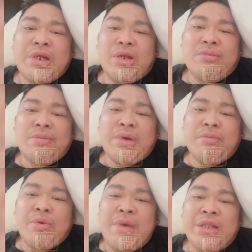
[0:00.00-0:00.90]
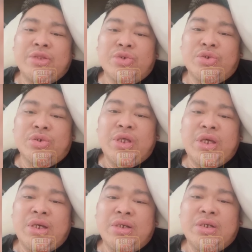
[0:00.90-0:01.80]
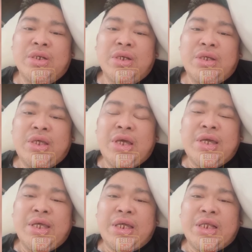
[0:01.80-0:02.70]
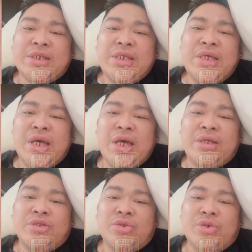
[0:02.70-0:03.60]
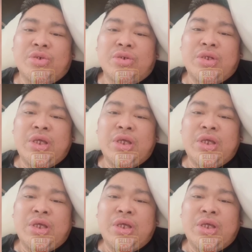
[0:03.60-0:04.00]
Kalau memang mau bantu ya, ya yang ikhlas aja gitu loh.